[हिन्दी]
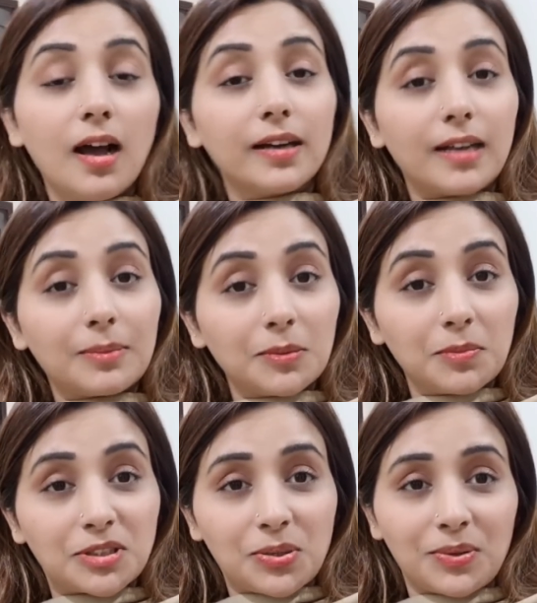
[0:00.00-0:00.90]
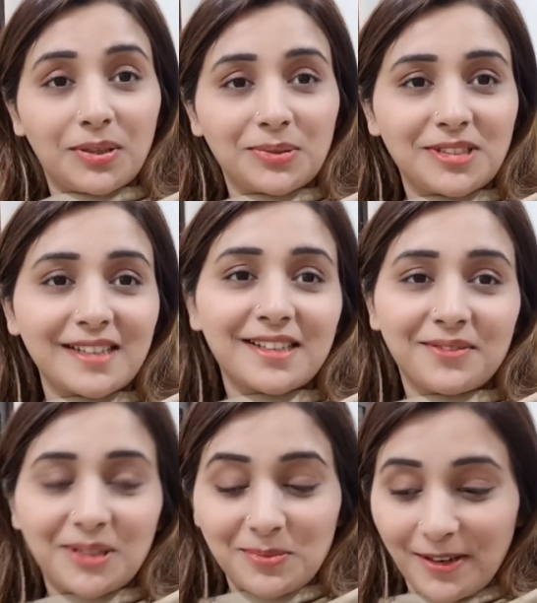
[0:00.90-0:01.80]
अगर आपके भी बच्चों का कुछ ऐसा
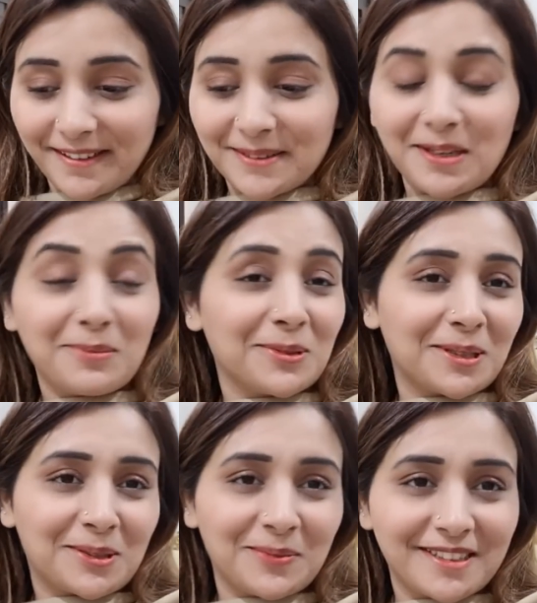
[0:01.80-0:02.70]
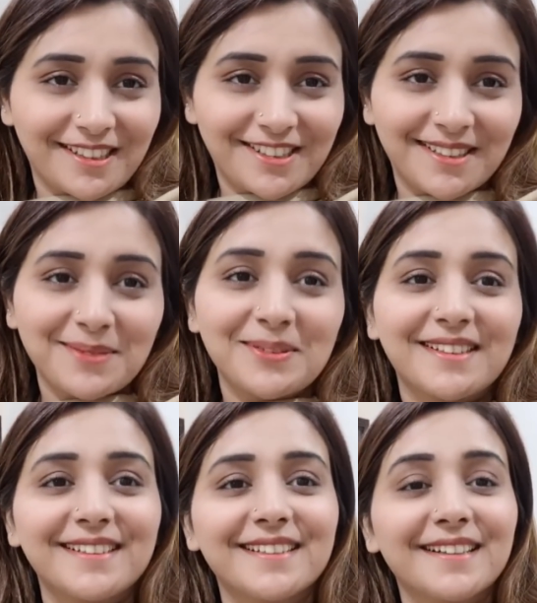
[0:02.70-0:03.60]
वीक पॉइंट है तो आप लोग एक तो मेरे साथ शेयर भी
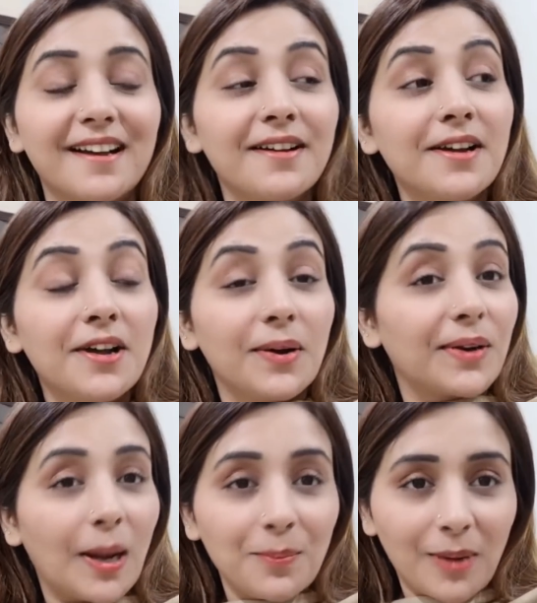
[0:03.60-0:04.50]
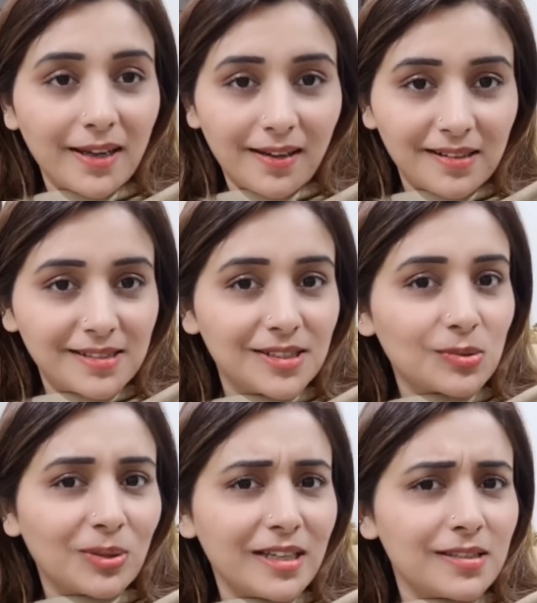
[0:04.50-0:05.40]
कीजिएगा और हम माएँ हर चीज़
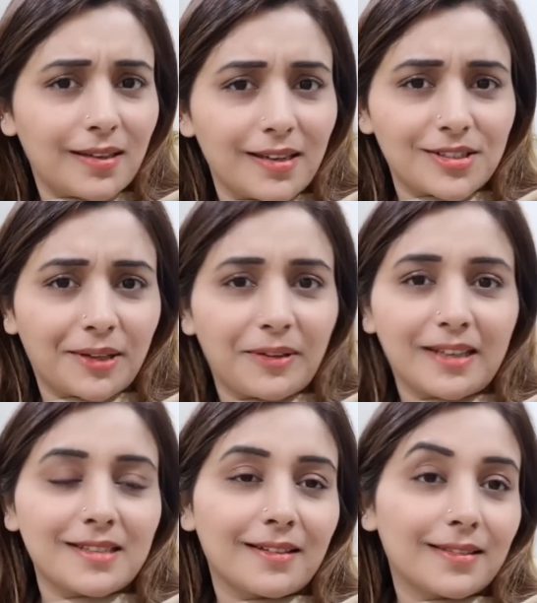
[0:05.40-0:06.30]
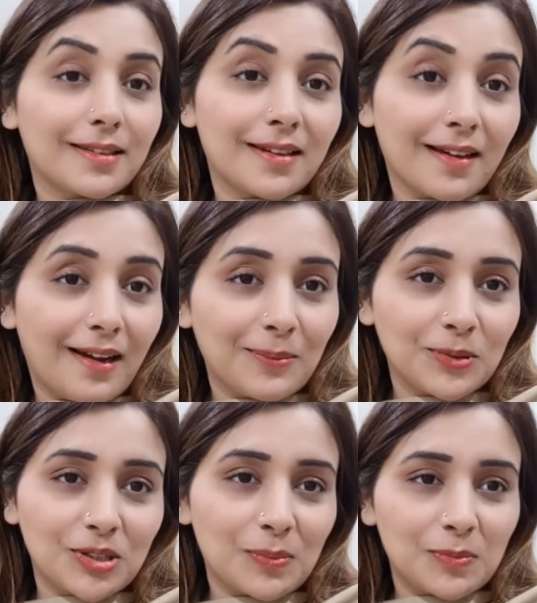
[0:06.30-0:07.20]
को कैसे कैश करवाना जानती हैं आप
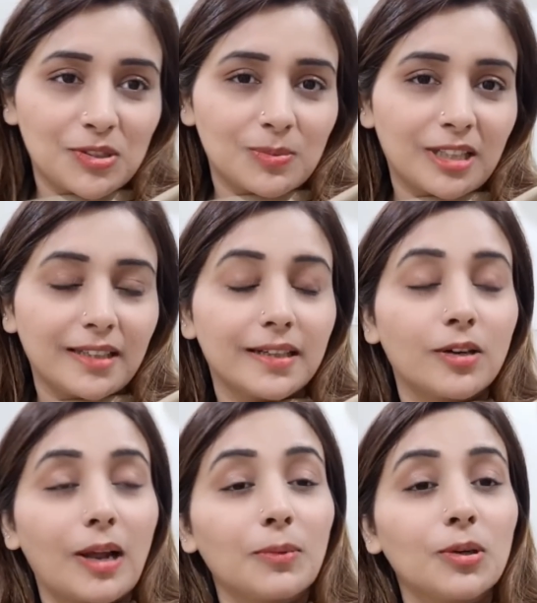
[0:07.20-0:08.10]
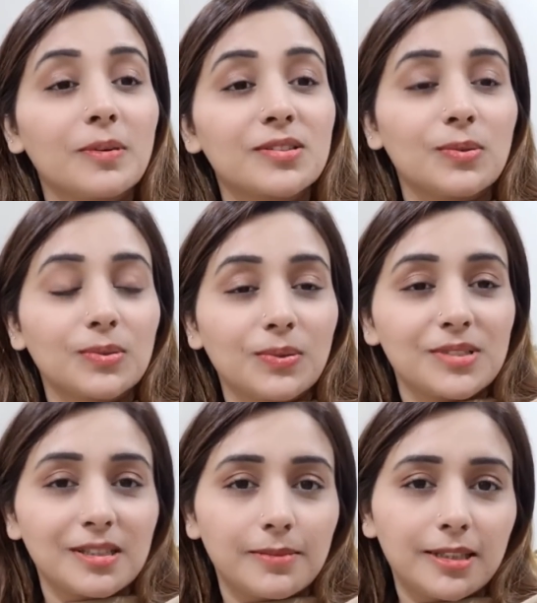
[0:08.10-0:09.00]
लोग ये भी मुझे बताइएगा और आप लोग के पास कौन कौन
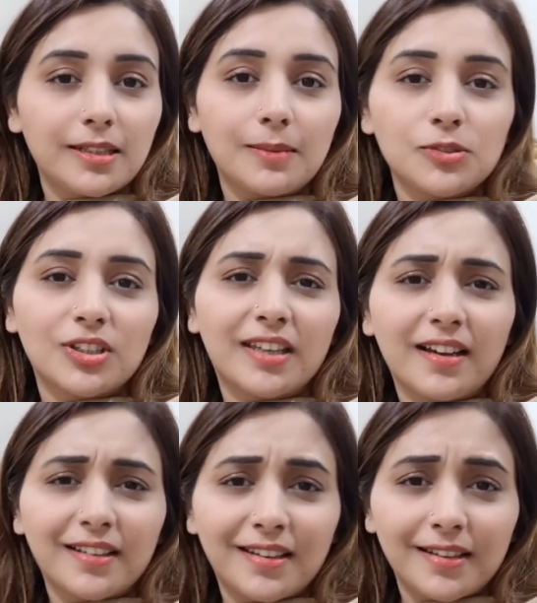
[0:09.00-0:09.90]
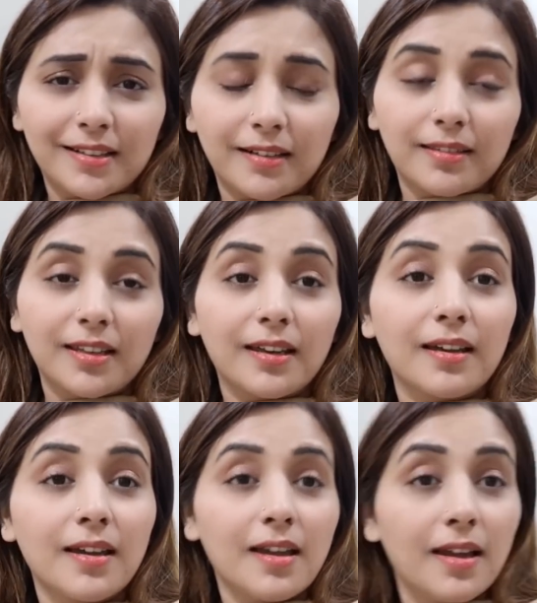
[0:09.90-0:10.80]
सी बिल्ली है आप उसकी क्या केयर करते हैं
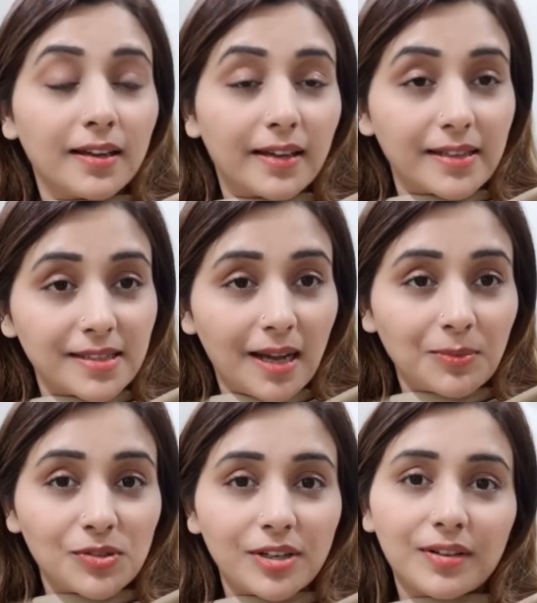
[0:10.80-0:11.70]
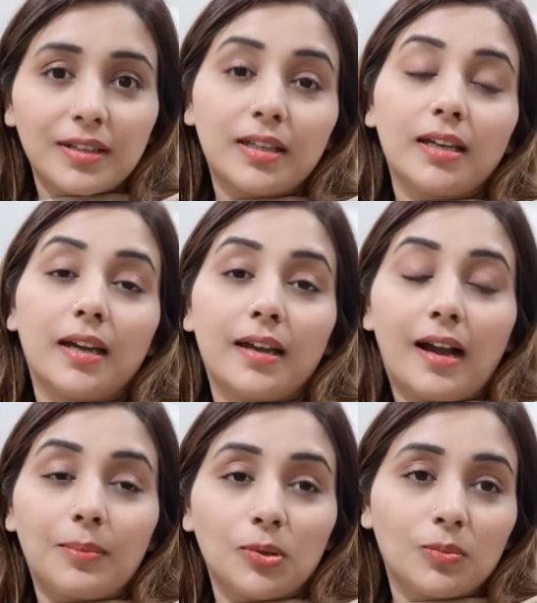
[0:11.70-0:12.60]
कैसे आपने उसे ट्रेन किया है
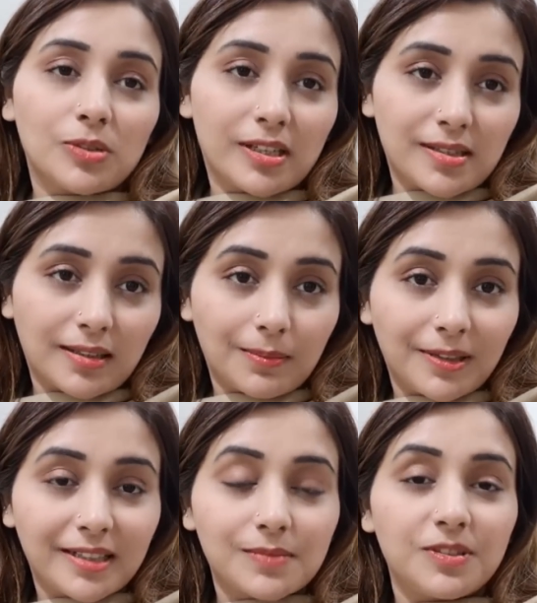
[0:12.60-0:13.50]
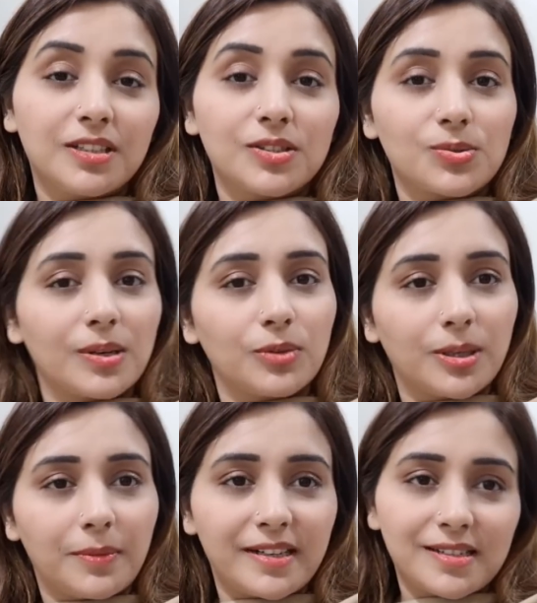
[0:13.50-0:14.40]
आप लोग मेरे साथ अपना एक्सपीरियंस जो है वो
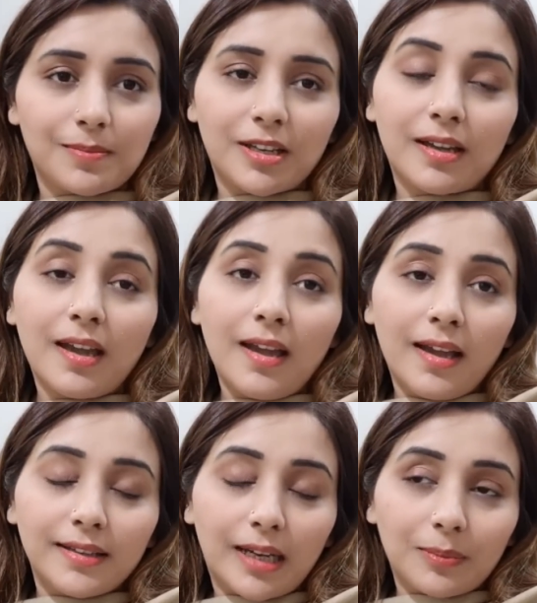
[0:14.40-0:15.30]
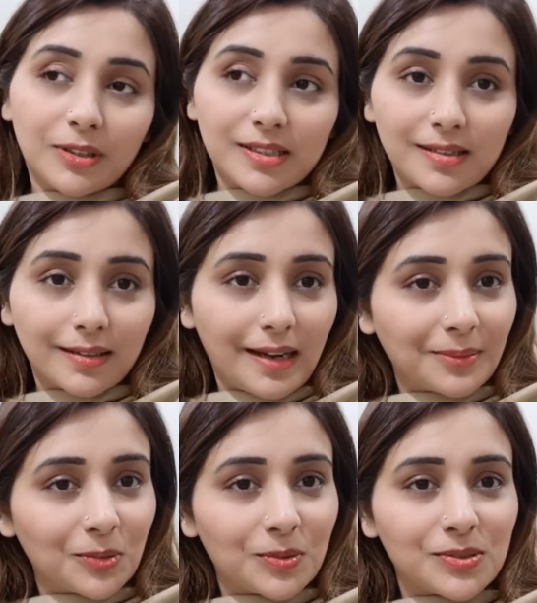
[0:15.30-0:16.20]
कमेंट्स में या फिर
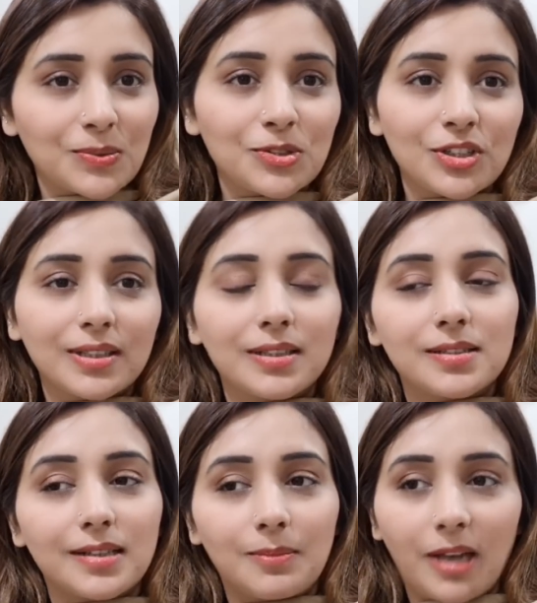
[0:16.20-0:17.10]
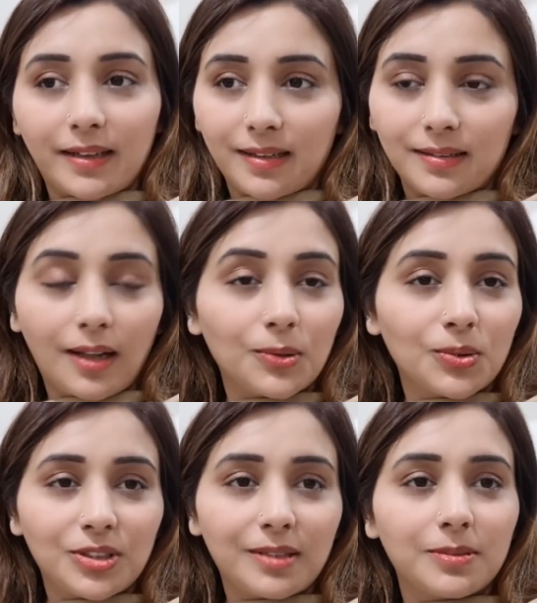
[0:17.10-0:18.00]
इंस्टाग्राम के ऊपर ज़रूर शेयर कीजिएगा लाइका नानो
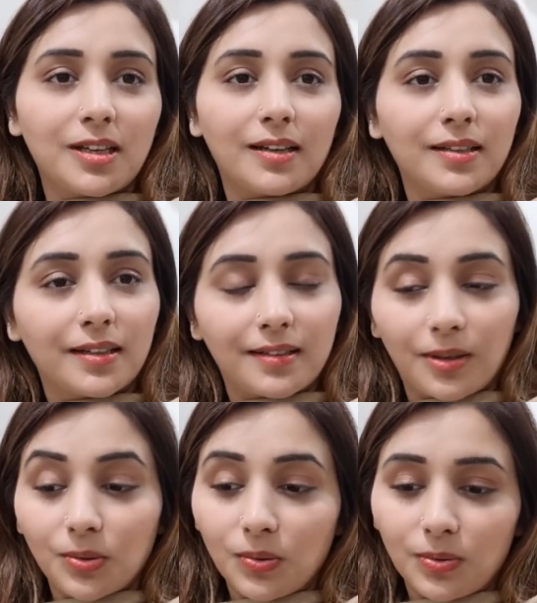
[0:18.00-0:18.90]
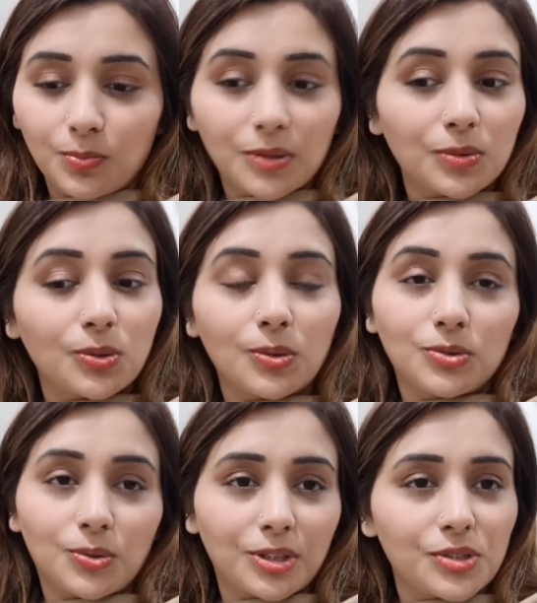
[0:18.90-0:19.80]
को यही बता रही है कि नानो ऊपर वो दोनों
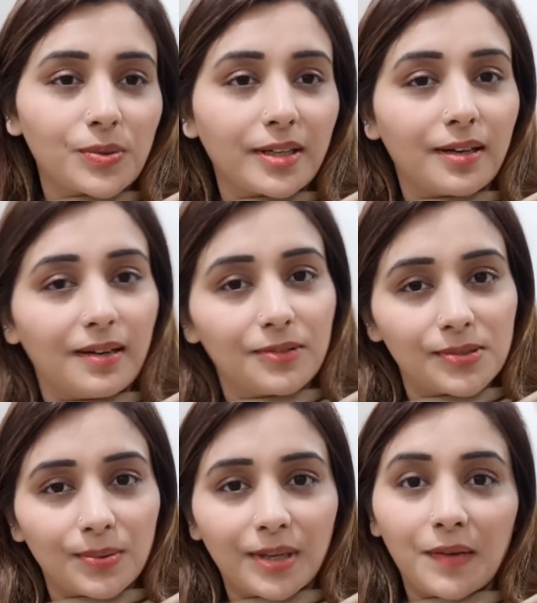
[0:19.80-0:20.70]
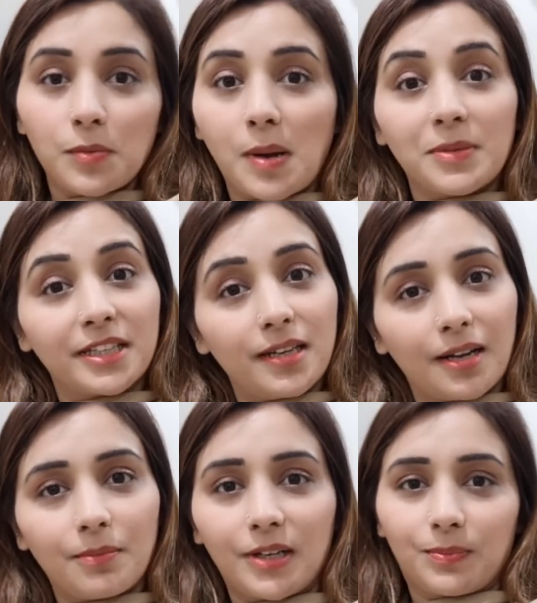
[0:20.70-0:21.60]
छोटे जो है ना अब वो सो गए वो मामा की
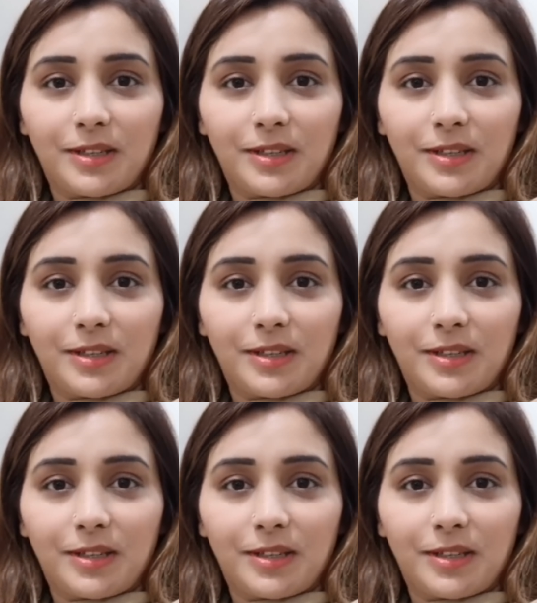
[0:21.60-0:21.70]
हर बात